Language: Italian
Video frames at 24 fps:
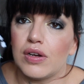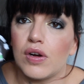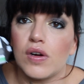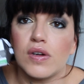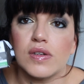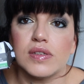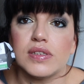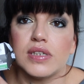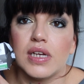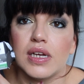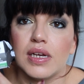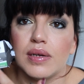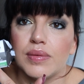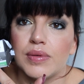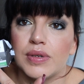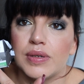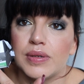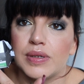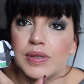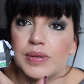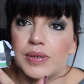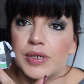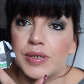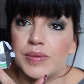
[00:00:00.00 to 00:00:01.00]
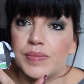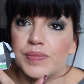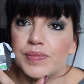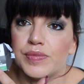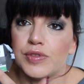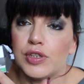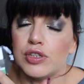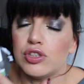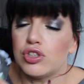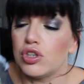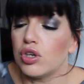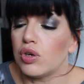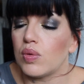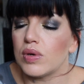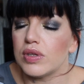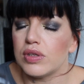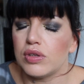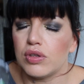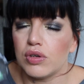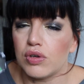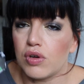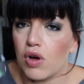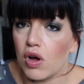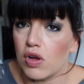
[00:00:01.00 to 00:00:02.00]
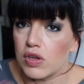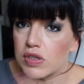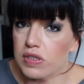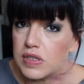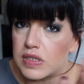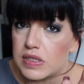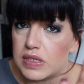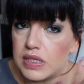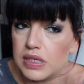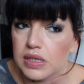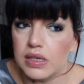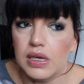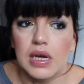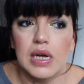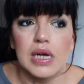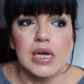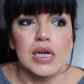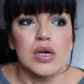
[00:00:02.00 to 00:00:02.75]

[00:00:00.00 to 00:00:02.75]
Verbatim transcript: cose eh, non so quanto costi